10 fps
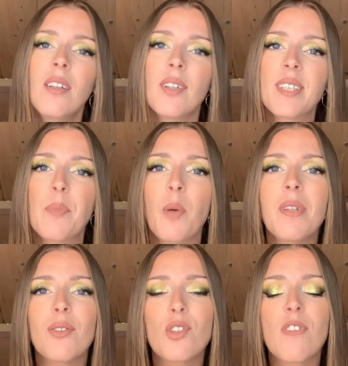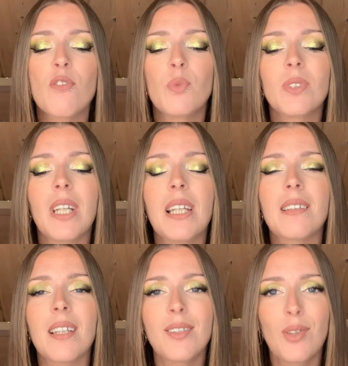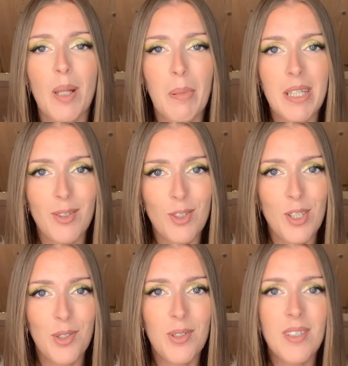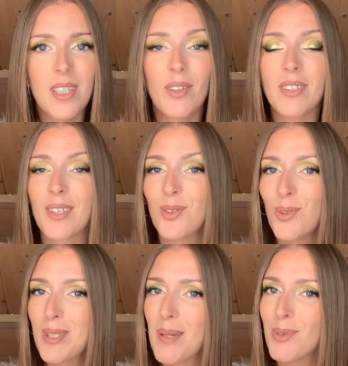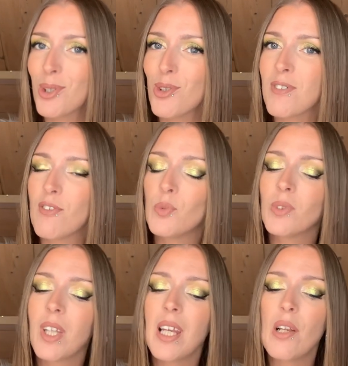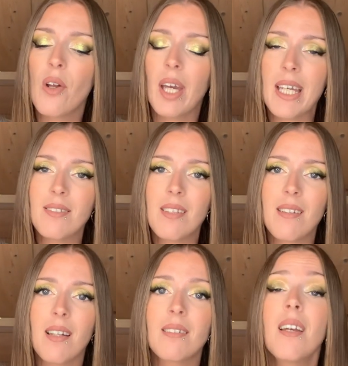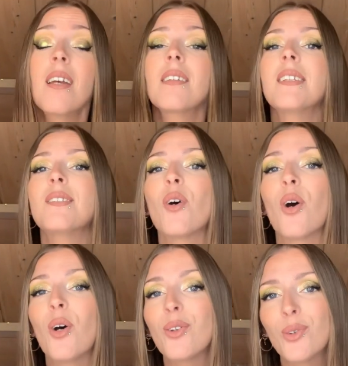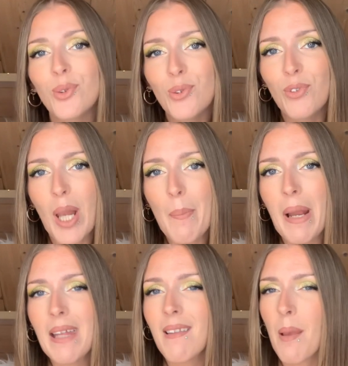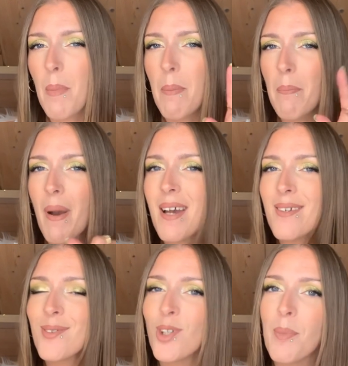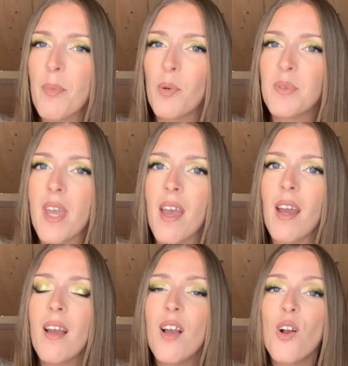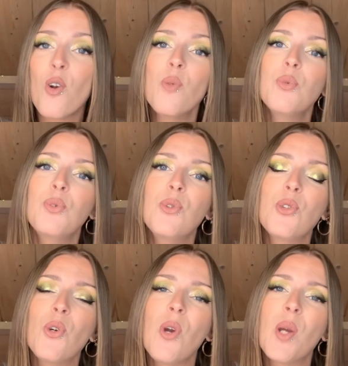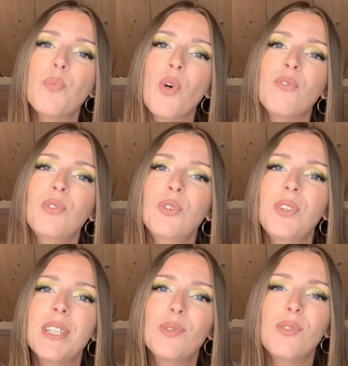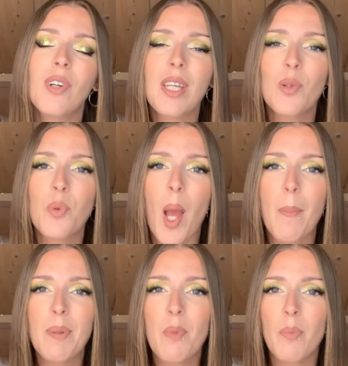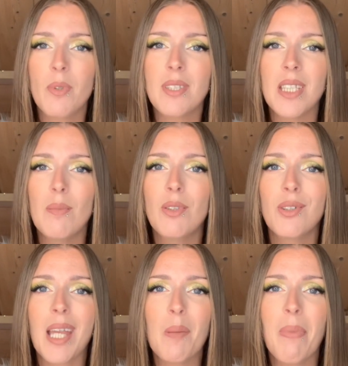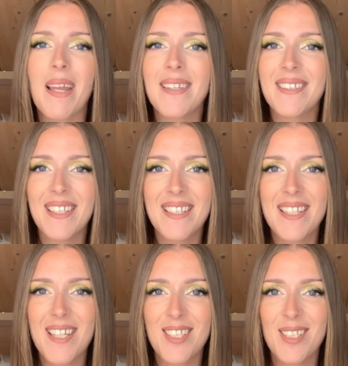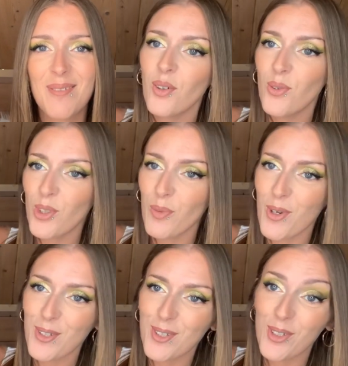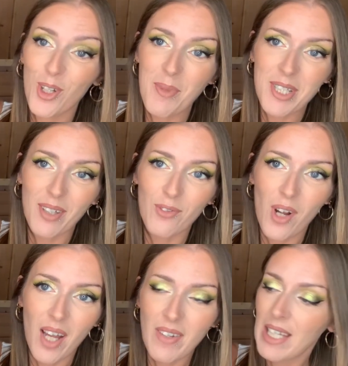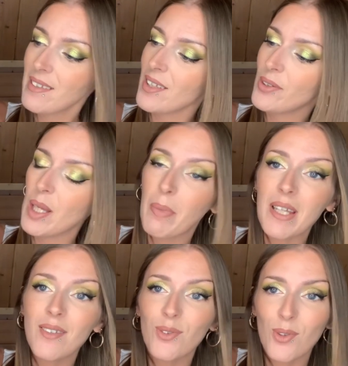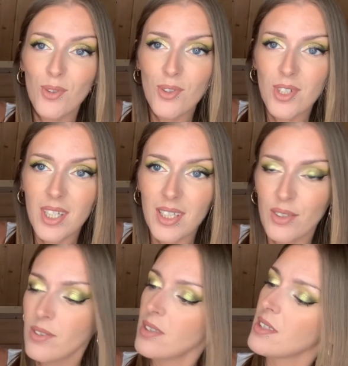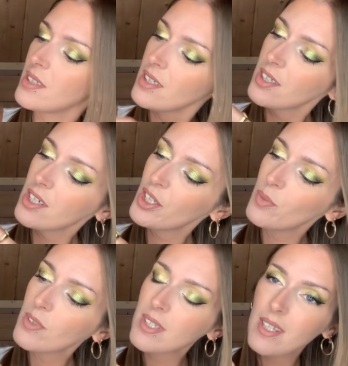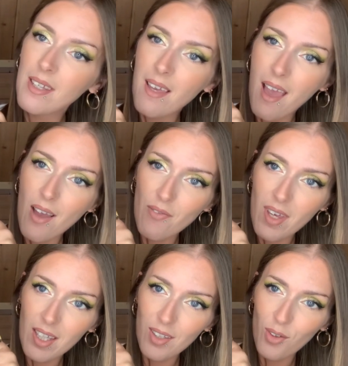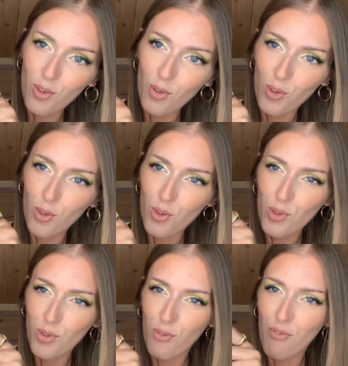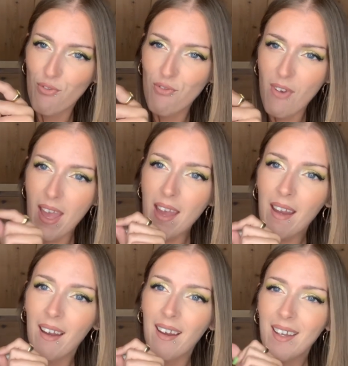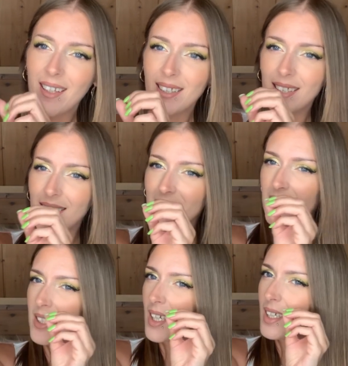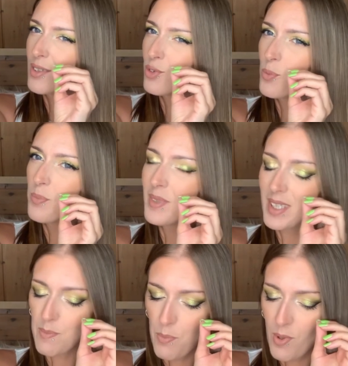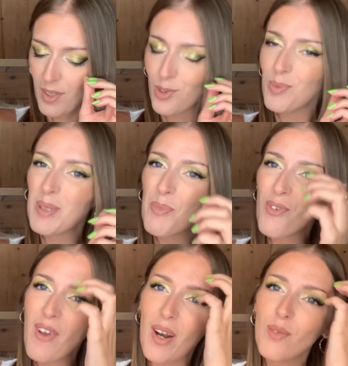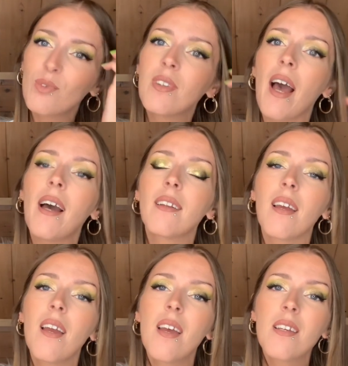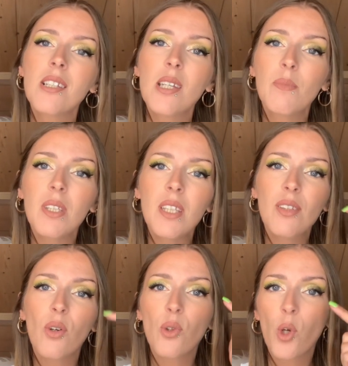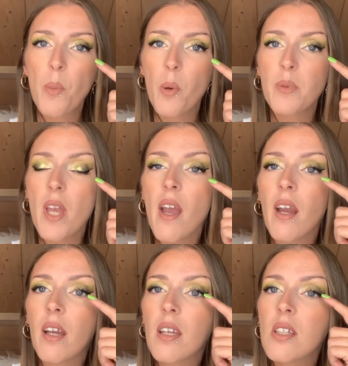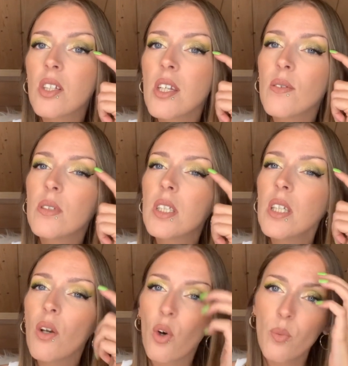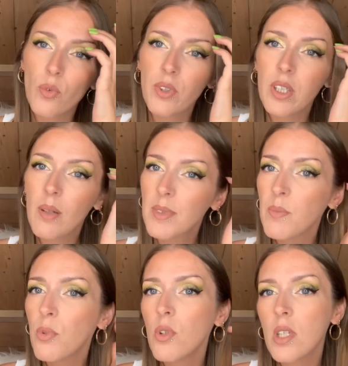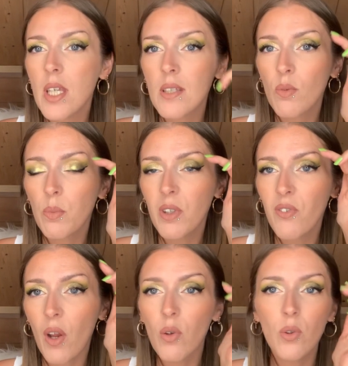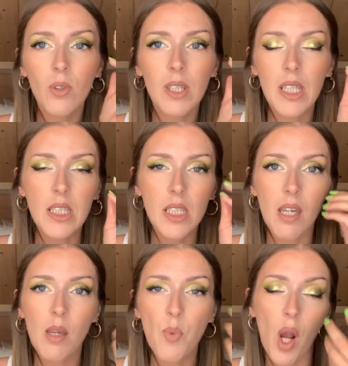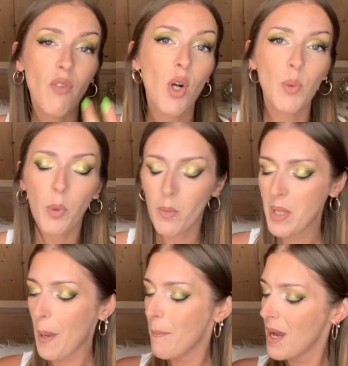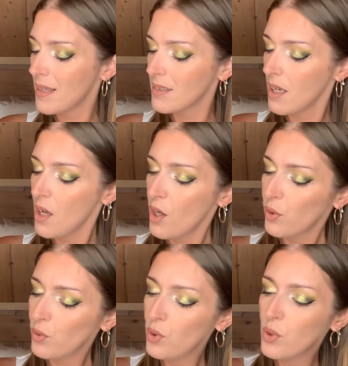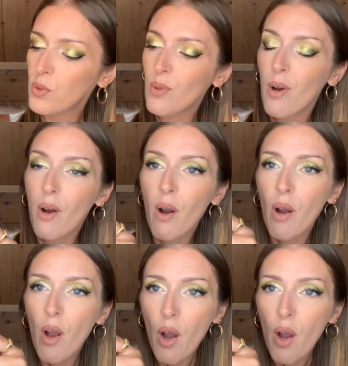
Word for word: Dans un premier temps, je vais vous montrer les teintes de la palette que j'ai utilisée. Dans un deuxième temps, je vais vous montrer le reste de teintes qui se retrouvent dans la palette mais pas sur mes paupières. Le but du jeu est pour vous de découvrir le plus rapidement possible de quelle palette il s'agit. On commence comme à chaque fois avec les teintes de la palette que j'ai utilisées. J'ai commencé avec euh, ce vert qui tire un tout petit peu, un tout petit peu vers le moutarde. Je l'ai mis dans le creux paupière et je l'ai aussi remonté un petit peu. Je l'ai estompé vers le haut et étiré pour avoir une première base de couleur.